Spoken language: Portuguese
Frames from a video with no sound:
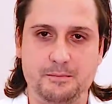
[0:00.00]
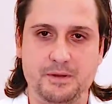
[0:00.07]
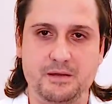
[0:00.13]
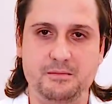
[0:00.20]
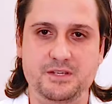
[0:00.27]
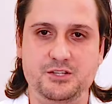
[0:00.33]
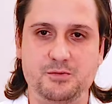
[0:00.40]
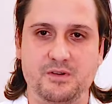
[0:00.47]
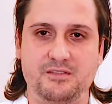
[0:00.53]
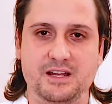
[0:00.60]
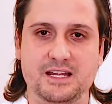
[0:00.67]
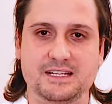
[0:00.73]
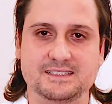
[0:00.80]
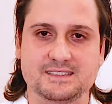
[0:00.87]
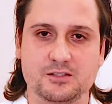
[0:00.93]
que permite uma
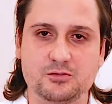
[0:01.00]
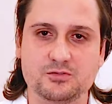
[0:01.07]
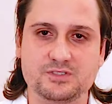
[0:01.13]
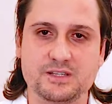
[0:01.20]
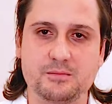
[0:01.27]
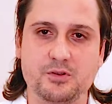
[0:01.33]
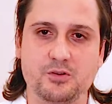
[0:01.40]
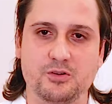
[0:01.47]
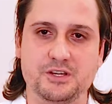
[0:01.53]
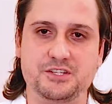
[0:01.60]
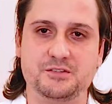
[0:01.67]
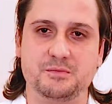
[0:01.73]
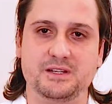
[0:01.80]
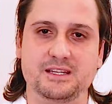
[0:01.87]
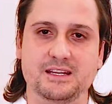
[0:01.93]
avaliação dos
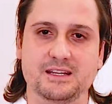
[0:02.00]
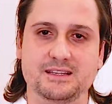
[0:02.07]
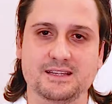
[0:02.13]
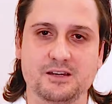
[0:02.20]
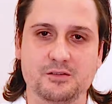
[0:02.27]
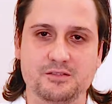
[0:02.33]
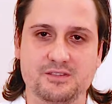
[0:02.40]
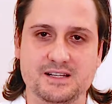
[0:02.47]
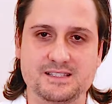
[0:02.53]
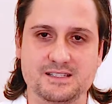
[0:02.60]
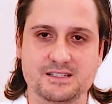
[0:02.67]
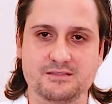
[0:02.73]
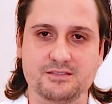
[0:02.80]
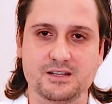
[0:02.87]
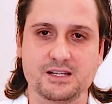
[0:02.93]
embriões de maneira não
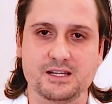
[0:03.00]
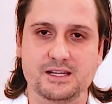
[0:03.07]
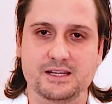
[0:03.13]
invasiva